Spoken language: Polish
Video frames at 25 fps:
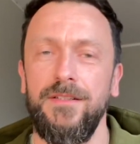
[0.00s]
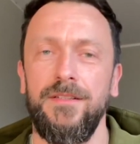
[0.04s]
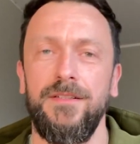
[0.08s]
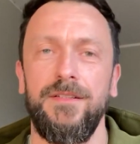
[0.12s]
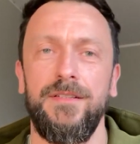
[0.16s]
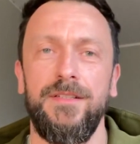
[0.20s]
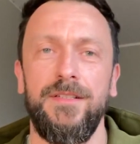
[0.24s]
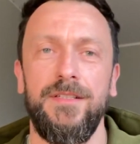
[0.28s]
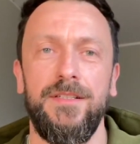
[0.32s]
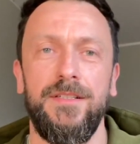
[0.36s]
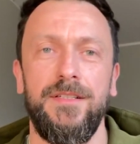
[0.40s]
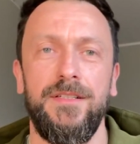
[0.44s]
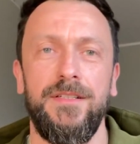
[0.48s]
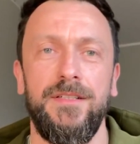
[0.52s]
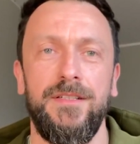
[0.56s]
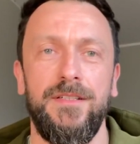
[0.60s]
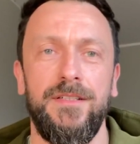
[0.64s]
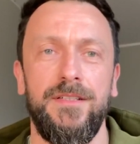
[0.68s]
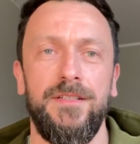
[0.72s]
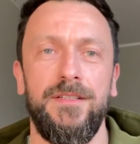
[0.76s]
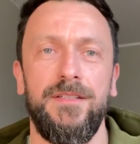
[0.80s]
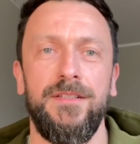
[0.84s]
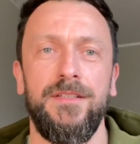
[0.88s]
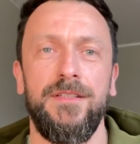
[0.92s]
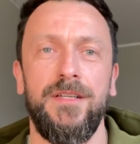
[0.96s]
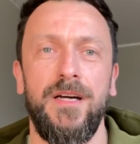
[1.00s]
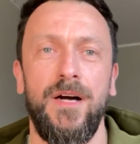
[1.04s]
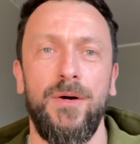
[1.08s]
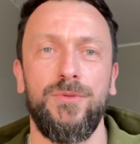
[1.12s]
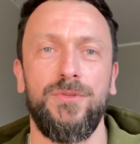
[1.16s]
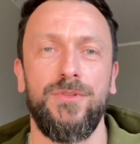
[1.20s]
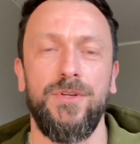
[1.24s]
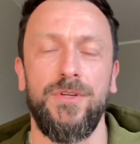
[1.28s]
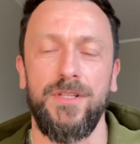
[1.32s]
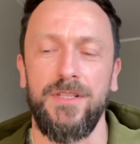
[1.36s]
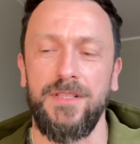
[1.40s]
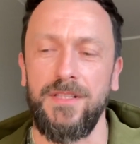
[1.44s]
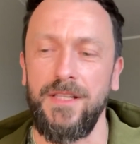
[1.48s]
i, i
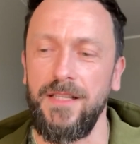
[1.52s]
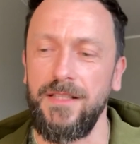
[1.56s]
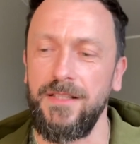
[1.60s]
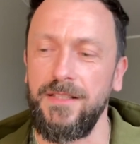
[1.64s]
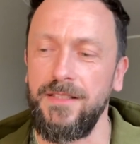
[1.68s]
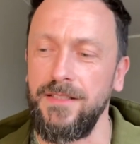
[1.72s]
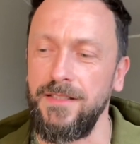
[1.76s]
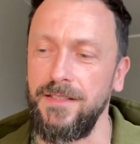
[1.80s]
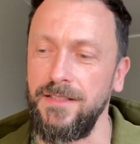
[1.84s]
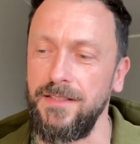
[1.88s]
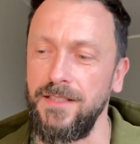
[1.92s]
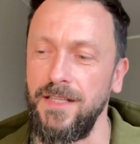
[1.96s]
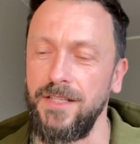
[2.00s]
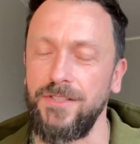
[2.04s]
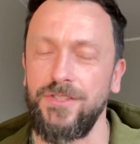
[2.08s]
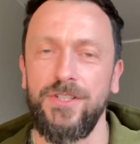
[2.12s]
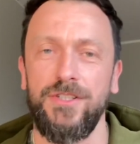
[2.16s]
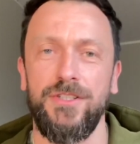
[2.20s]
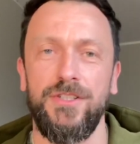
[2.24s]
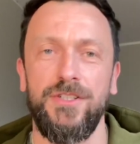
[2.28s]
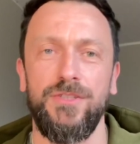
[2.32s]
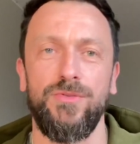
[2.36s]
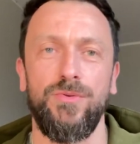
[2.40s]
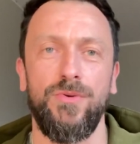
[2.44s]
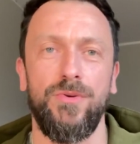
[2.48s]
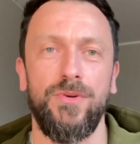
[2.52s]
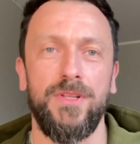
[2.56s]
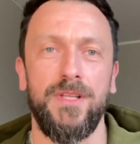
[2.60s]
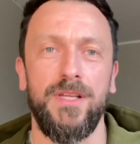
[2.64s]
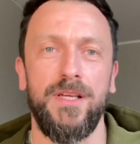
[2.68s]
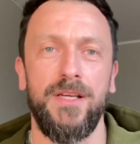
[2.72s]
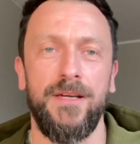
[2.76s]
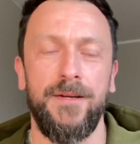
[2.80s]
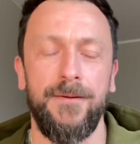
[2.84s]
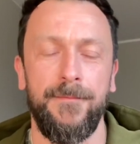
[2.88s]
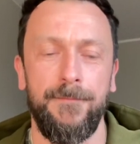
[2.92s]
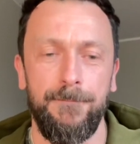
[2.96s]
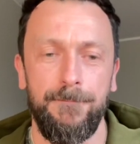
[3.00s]
autorytety nasze
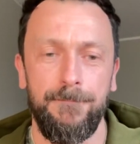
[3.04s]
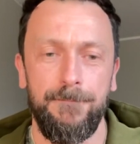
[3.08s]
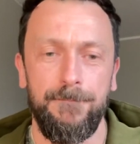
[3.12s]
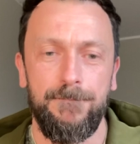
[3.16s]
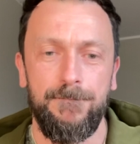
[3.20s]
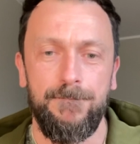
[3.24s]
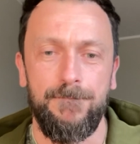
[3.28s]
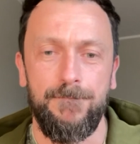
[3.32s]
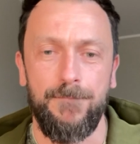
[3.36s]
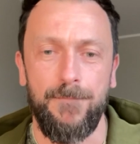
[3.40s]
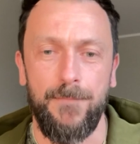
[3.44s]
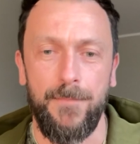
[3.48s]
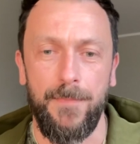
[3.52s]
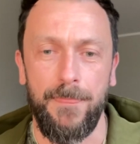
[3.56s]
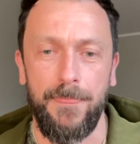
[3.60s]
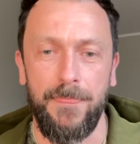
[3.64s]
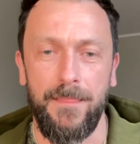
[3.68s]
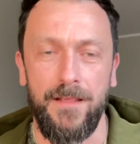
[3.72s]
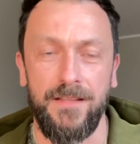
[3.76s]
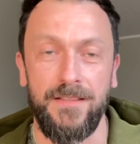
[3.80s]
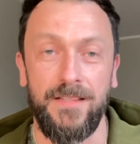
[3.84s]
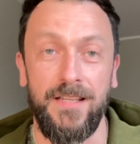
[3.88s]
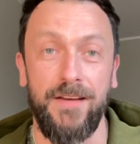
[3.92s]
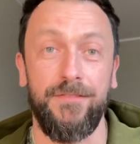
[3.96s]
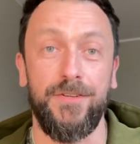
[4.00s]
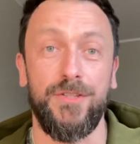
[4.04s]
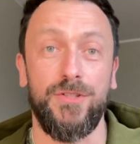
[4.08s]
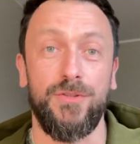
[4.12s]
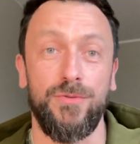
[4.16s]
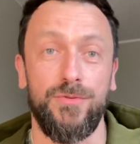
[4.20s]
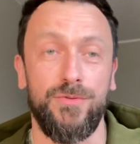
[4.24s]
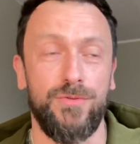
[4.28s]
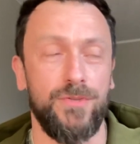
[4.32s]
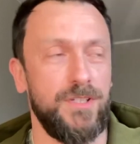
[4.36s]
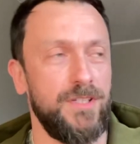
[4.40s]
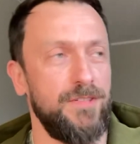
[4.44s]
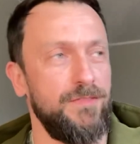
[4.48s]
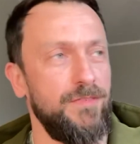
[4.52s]
dyżurne mm, nawet
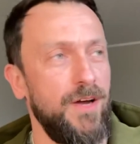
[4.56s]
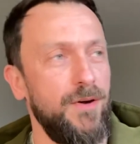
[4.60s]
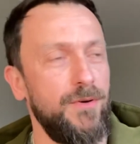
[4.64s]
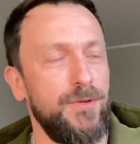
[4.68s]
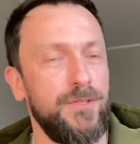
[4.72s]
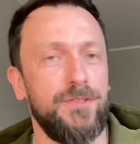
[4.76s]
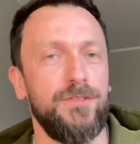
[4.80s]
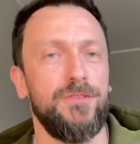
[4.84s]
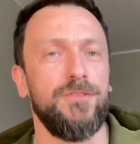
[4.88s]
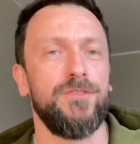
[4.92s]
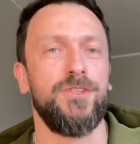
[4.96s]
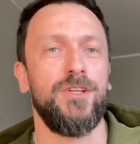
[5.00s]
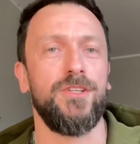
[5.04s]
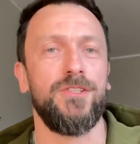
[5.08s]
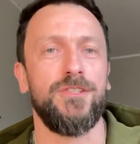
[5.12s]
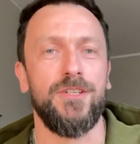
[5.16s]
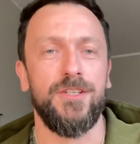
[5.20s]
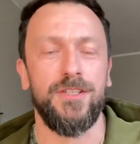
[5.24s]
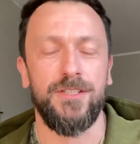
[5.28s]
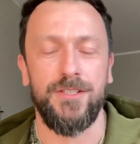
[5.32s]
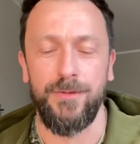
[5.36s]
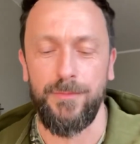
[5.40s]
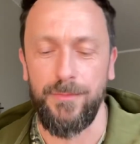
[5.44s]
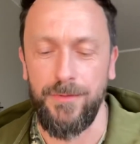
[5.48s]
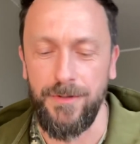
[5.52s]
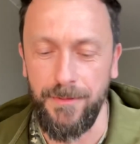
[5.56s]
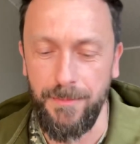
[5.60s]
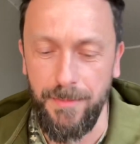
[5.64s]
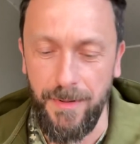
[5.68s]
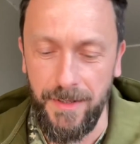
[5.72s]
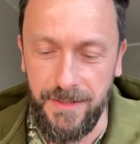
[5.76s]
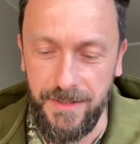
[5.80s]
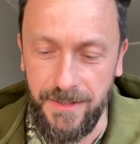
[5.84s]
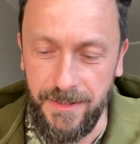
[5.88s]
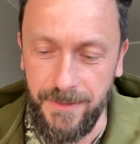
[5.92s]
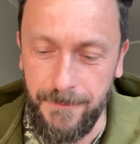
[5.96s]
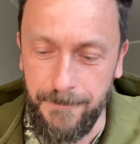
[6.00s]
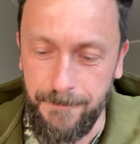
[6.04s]
oszukiwały troszeczkę, żeby
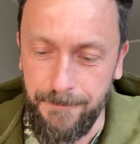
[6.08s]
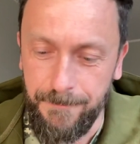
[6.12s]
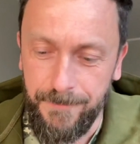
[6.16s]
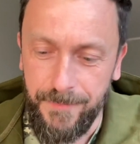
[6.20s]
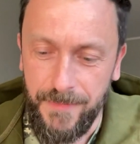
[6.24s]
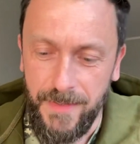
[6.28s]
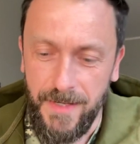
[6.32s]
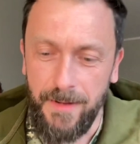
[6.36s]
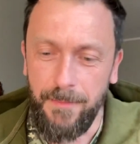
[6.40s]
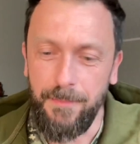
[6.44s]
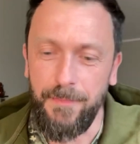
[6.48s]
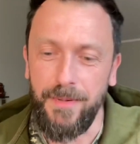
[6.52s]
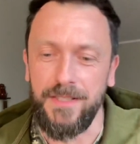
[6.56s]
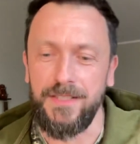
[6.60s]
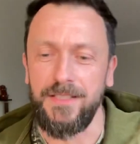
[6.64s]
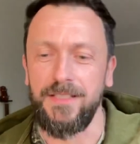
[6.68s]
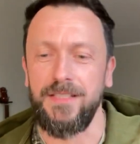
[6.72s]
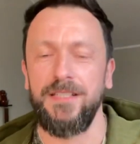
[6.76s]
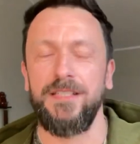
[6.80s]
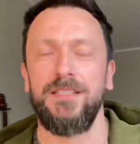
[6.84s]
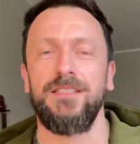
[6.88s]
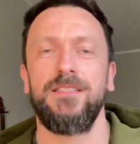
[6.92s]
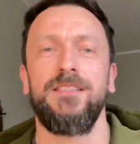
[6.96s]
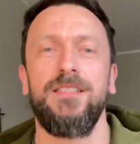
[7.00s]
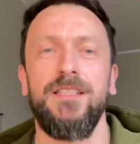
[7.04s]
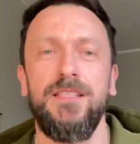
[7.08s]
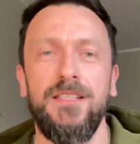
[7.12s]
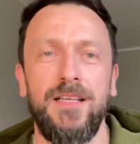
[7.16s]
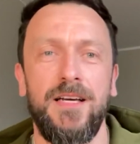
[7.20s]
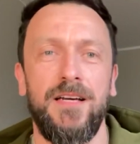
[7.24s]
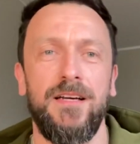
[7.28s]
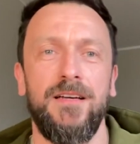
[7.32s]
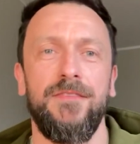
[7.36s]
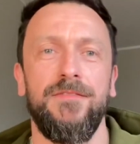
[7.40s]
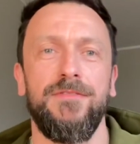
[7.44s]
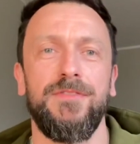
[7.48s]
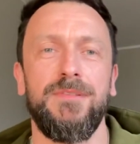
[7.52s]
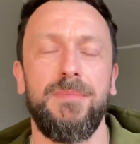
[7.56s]
pani, pani
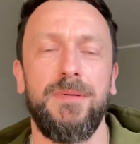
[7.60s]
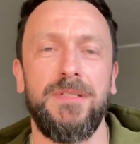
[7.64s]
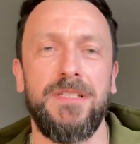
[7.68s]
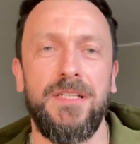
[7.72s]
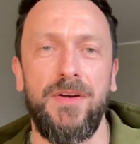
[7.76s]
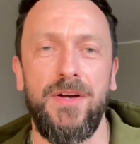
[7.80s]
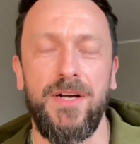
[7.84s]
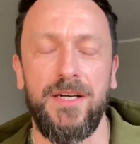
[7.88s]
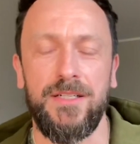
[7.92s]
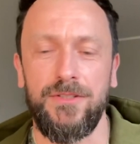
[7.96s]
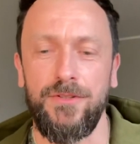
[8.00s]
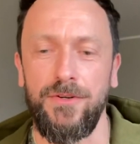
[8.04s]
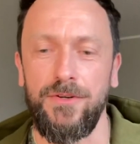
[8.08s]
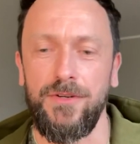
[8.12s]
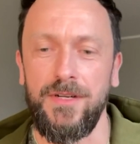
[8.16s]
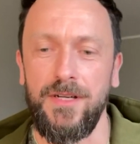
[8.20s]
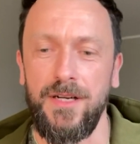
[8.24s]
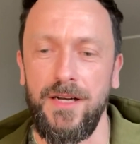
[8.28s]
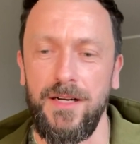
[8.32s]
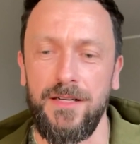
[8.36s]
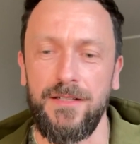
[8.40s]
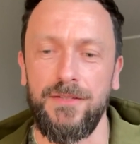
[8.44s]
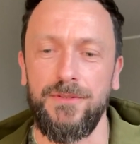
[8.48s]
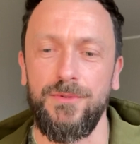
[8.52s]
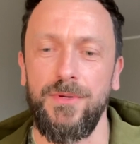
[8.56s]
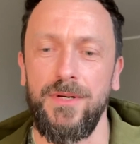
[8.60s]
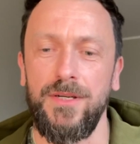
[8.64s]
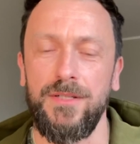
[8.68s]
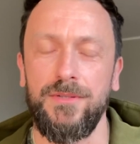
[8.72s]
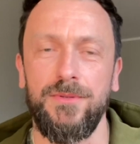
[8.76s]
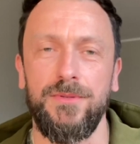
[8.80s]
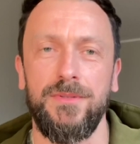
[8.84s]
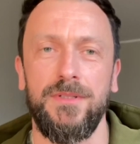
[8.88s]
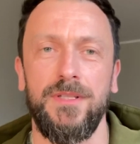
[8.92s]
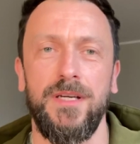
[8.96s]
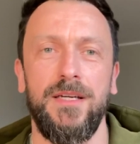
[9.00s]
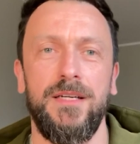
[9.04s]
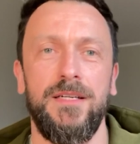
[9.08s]
Krystyna, wspaniała aktorka, która
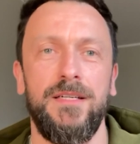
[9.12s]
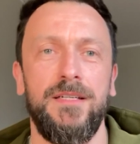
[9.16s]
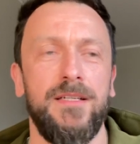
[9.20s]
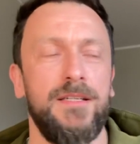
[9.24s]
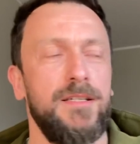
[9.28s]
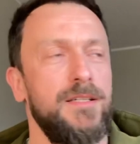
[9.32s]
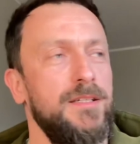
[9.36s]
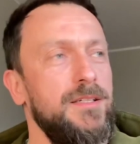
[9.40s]
tutaj